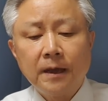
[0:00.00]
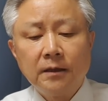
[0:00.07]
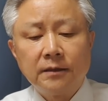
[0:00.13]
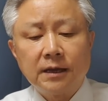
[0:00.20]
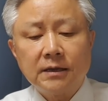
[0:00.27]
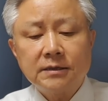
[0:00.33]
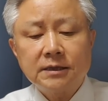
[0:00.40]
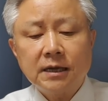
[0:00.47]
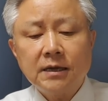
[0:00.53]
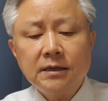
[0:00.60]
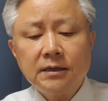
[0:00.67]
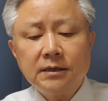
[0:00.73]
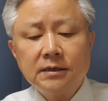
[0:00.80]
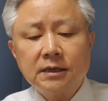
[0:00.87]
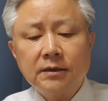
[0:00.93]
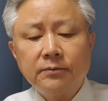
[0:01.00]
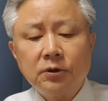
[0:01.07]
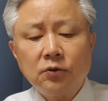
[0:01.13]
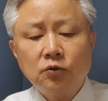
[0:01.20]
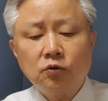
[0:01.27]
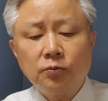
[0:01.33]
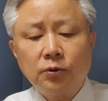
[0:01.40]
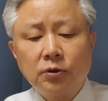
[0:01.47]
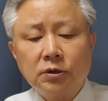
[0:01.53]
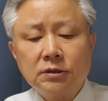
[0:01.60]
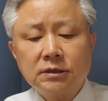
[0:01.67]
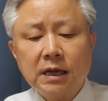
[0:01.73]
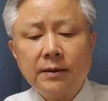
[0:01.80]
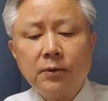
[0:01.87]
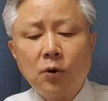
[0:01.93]
넷째인 이재명 후보는
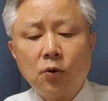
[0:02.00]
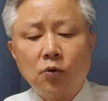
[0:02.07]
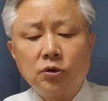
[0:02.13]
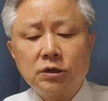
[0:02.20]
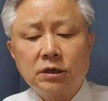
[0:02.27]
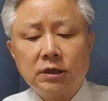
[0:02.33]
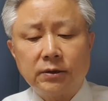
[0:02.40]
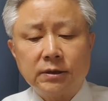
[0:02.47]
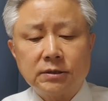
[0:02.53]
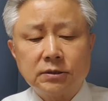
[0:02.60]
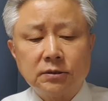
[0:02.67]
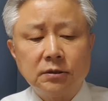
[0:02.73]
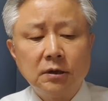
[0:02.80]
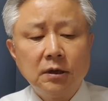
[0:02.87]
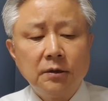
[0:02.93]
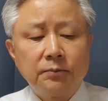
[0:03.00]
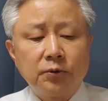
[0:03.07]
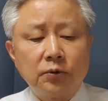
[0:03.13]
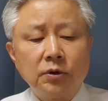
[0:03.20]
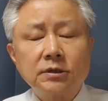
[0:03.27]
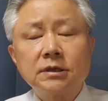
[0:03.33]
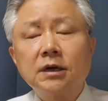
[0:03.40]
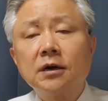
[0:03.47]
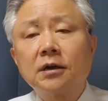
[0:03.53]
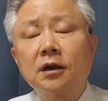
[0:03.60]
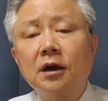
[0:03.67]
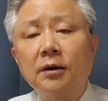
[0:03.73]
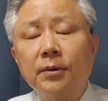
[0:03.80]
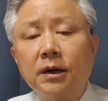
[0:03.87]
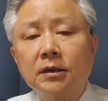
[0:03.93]
사법고시 나와서 변호사
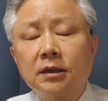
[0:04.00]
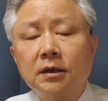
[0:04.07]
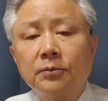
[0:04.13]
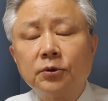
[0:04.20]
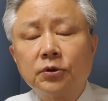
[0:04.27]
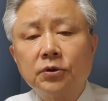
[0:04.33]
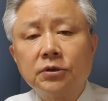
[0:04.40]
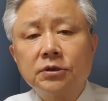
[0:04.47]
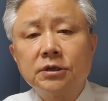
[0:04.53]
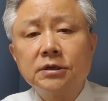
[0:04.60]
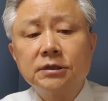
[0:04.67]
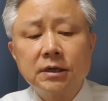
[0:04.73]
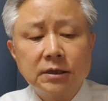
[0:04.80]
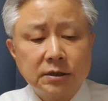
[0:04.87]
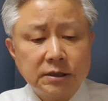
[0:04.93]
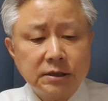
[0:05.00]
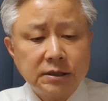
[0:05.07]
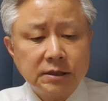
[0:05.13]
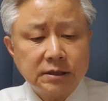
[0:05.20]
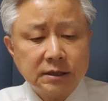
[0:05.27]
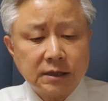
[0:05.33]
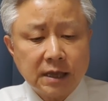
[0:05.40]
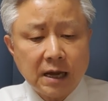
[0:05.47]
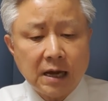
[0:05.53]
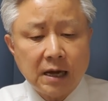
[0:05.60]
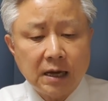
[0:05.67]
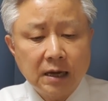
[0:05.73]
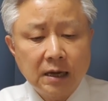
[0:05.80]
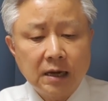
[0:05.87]
개업할 때부터 정치의 뜻이 있었다.